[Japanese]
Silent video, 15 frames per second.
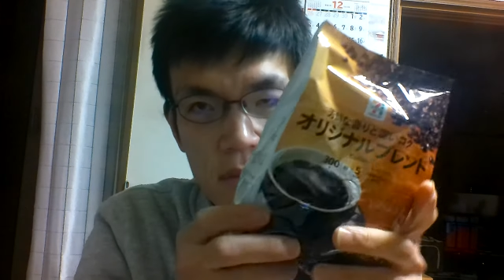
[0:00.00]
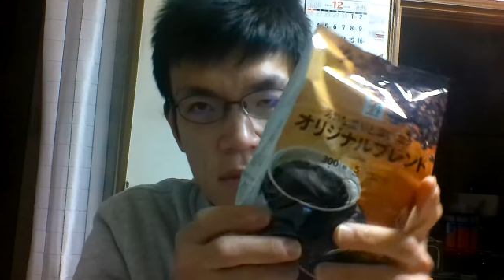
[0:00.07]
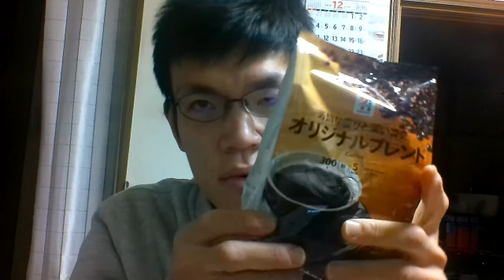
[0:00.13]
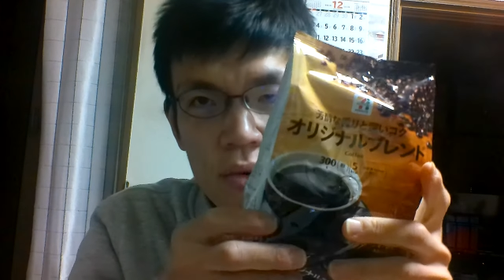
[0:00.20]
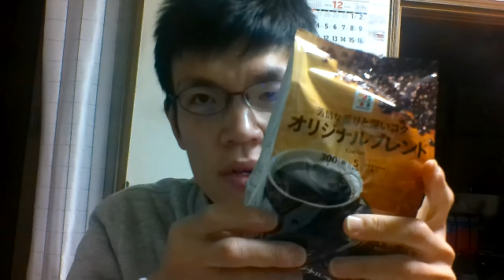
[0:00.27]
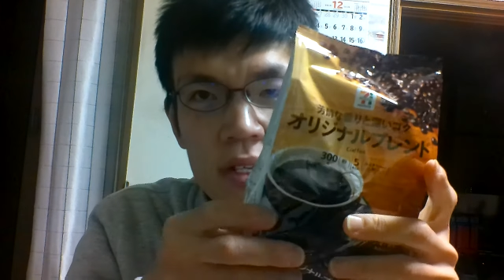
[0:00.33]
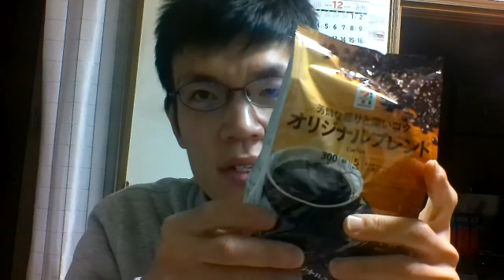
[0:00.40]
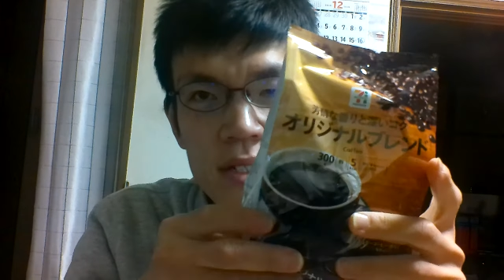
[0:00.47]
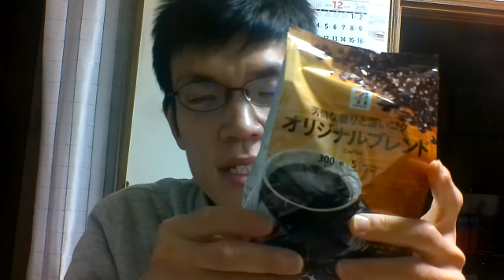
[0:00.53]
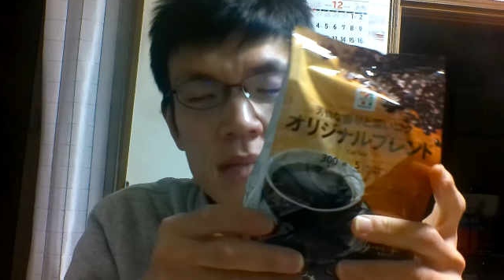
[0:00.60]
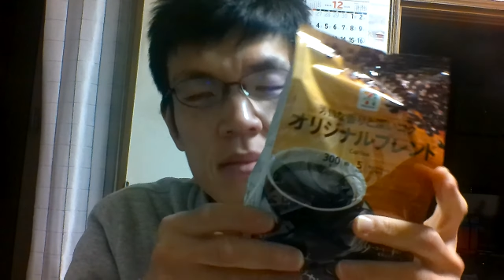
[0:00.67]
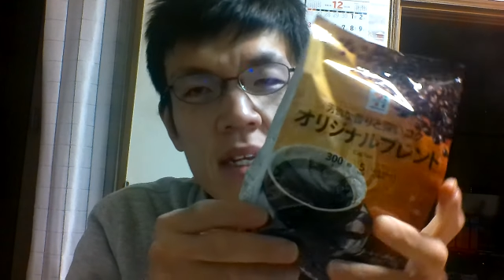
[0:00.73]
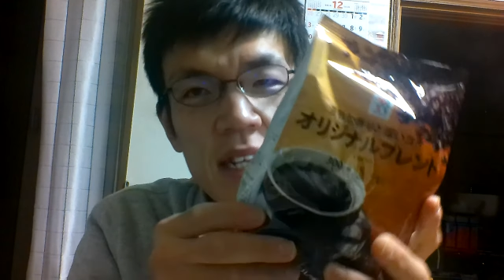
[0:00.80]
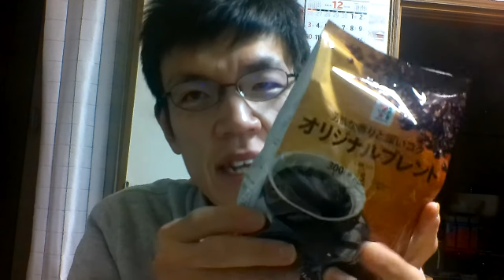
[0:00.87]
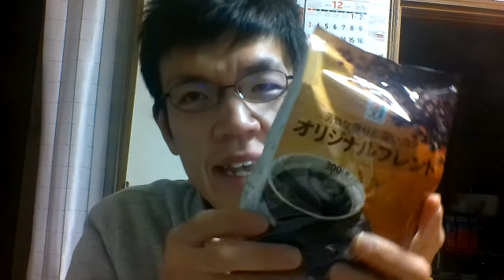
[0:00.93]
こういうつま
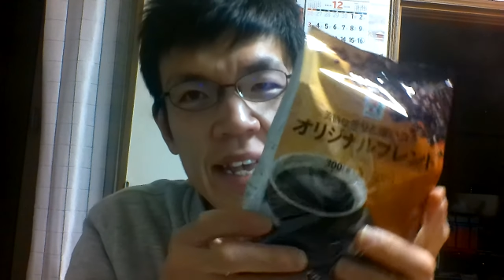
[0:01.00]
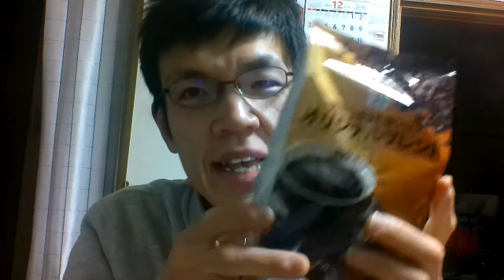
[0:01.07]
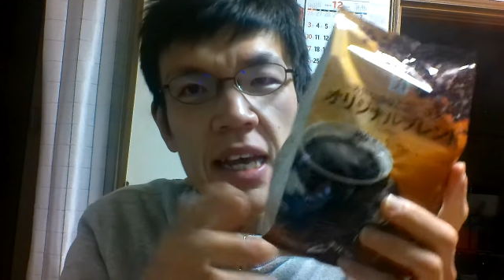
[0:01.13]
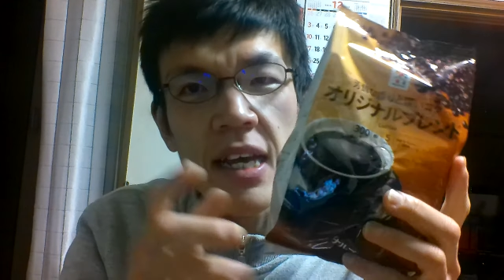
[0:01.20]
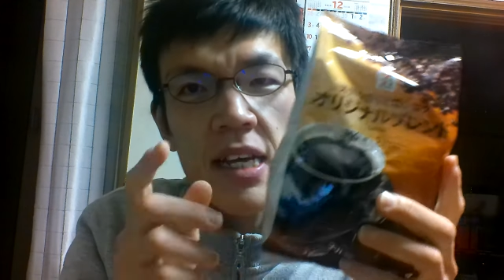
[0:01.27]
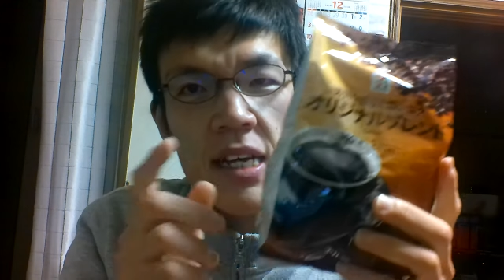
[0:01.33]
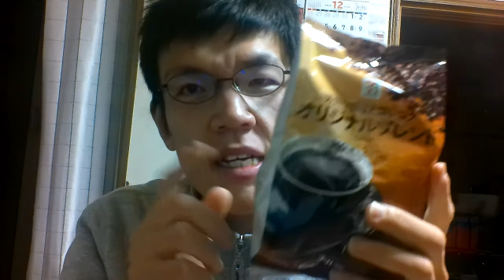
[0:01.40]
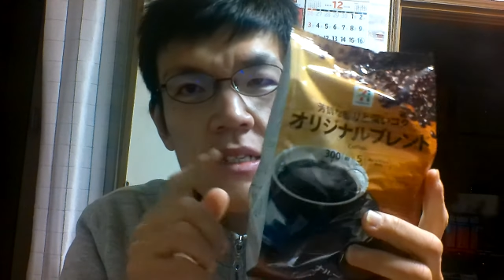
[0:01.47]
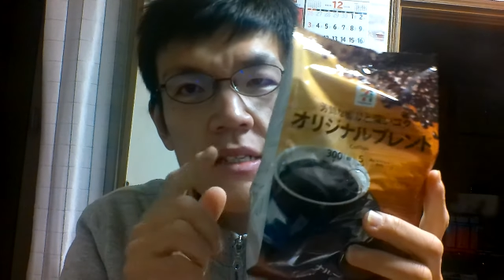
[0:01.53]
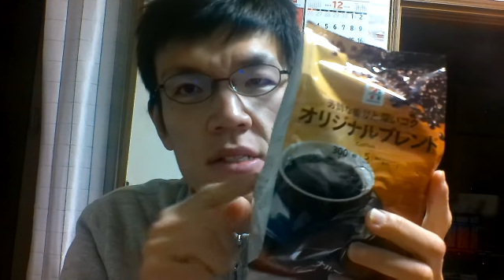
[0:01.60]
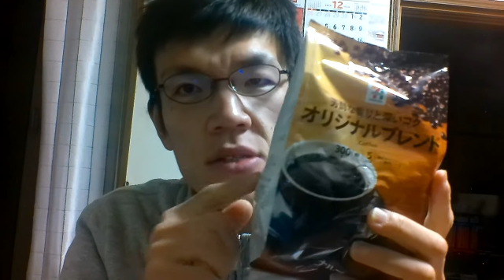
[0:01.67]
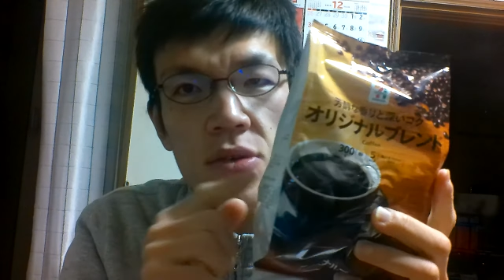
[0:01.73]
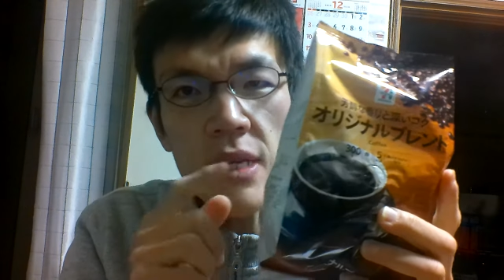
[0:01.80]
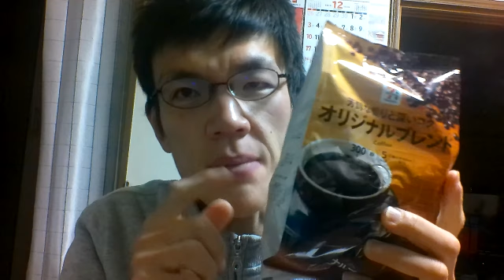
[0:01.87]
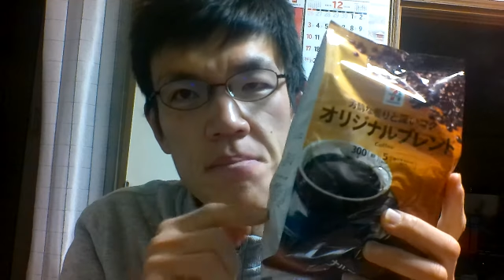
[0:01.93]
り
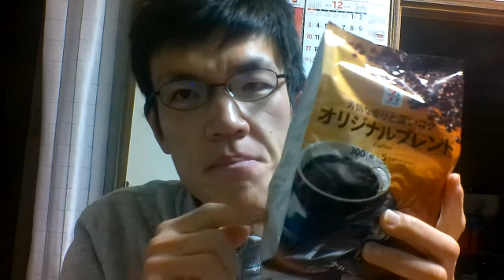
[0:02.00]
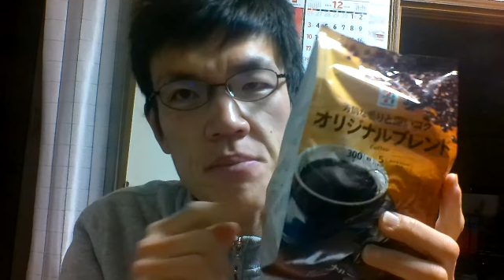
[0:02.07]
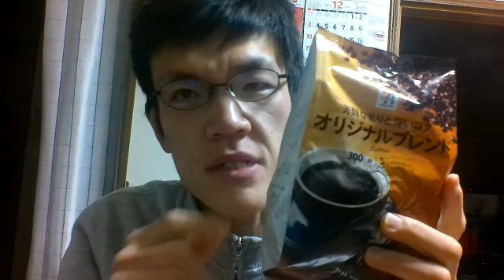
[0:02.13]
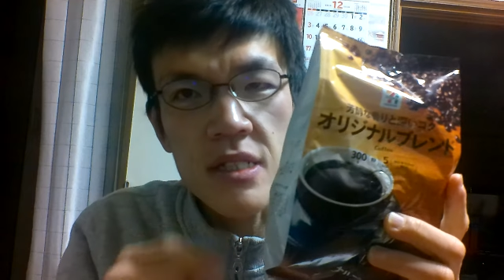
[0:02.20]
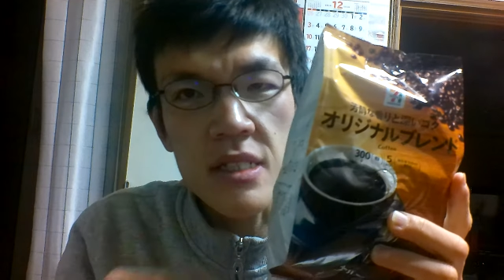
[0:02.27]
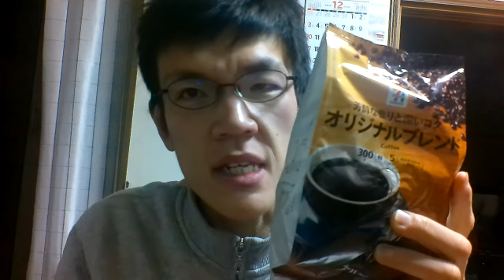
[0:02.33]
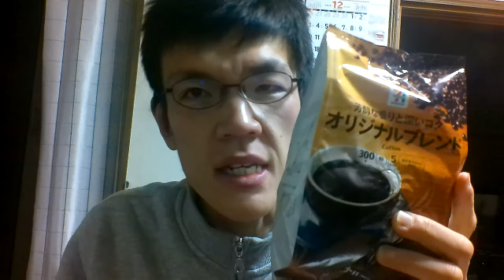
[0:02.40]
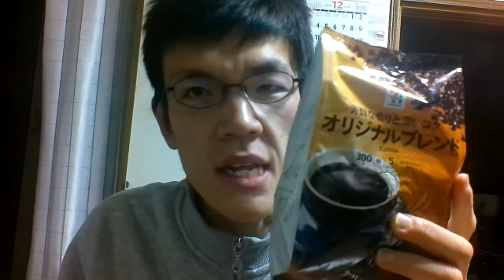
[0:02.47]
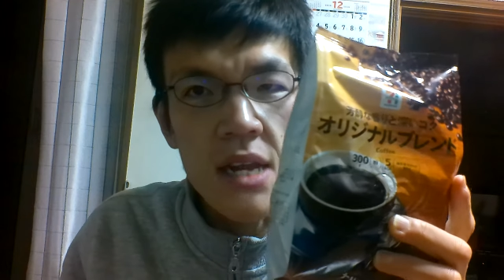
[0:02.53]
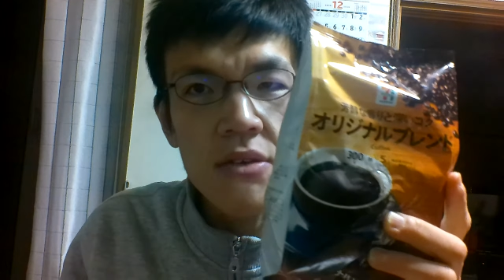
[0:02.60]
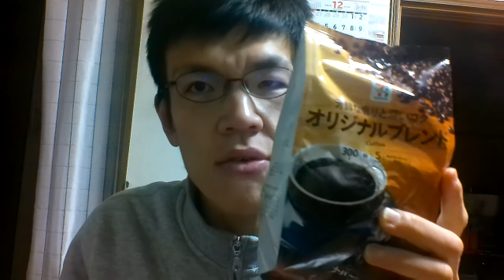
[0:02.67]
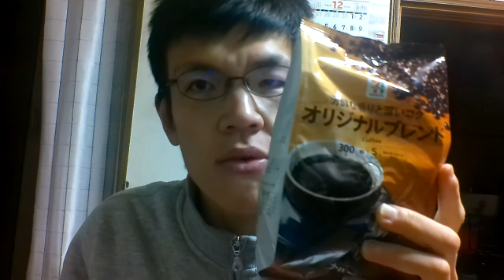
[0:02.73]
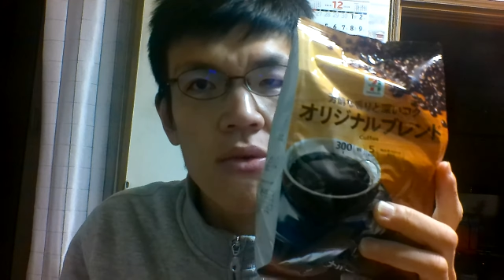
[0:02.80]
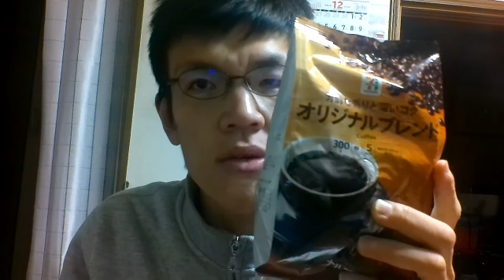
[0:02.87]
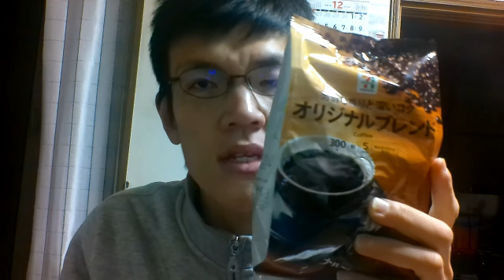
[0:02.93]
ドリップして入れる
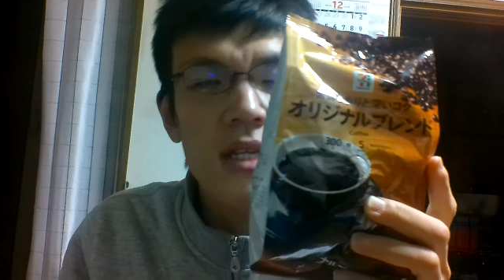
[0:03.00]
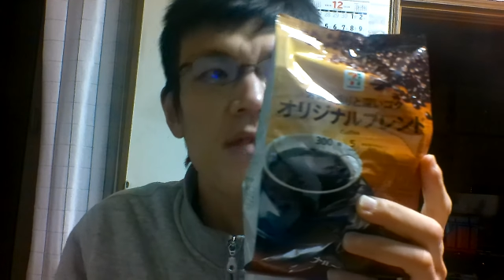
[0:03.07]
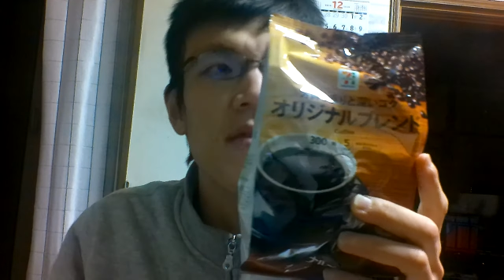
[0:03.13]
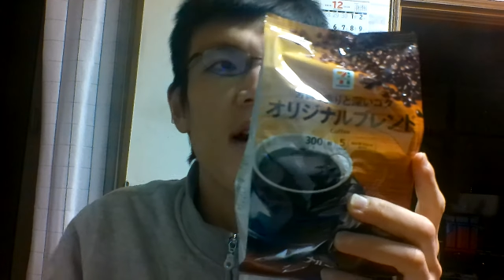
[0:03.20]
コーヒーは